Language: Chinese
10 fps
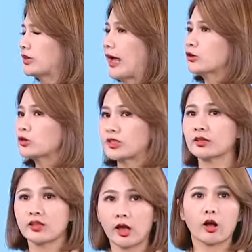之前，他就
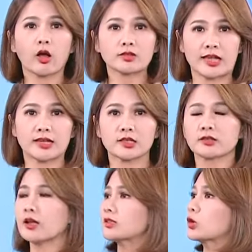先调高财测，
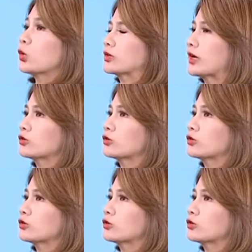当时股价